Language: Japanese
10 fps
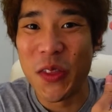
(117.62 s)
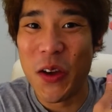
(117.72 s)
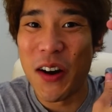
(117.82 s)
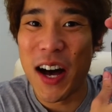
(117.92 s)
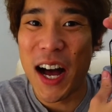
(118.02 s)

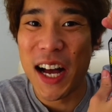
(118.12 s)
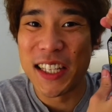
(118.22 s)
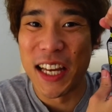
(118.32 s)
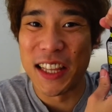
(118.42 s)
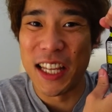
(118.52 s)
では
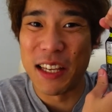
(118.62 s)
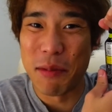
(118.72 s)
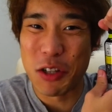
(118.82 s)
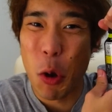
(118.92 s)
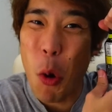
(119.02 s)
やっていき
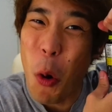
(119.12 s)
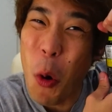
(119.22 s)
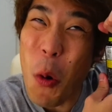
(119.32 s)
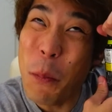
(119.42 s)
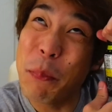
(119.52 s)
ましょ
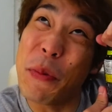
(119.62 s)
う